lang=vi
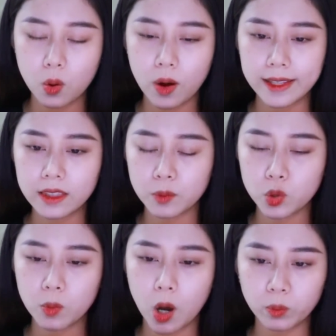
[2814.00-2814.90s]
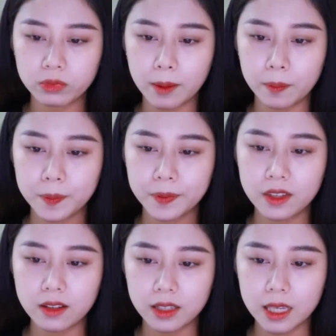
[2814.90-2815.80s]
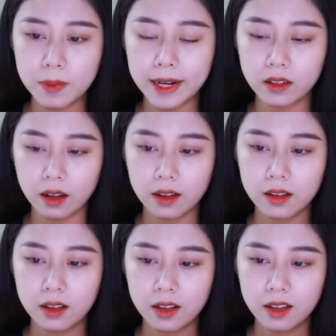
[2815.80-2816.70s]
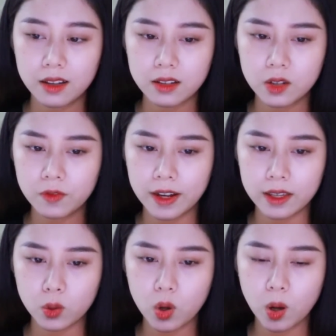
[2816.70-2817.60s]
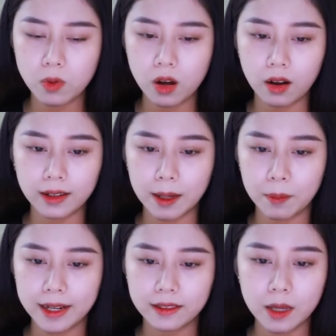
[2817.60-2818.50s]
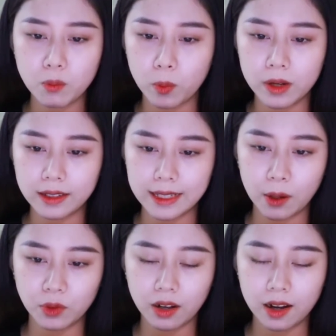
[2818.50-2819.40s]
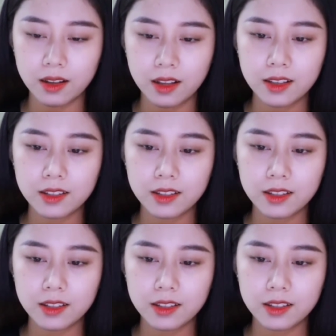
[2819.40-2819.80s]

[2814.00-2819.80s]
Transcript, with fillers: Cô hãy tập trung học tập, đừng kiếm anh nữa. Cứ vậy cô không còn gặp anh thêm một lần nào nữa,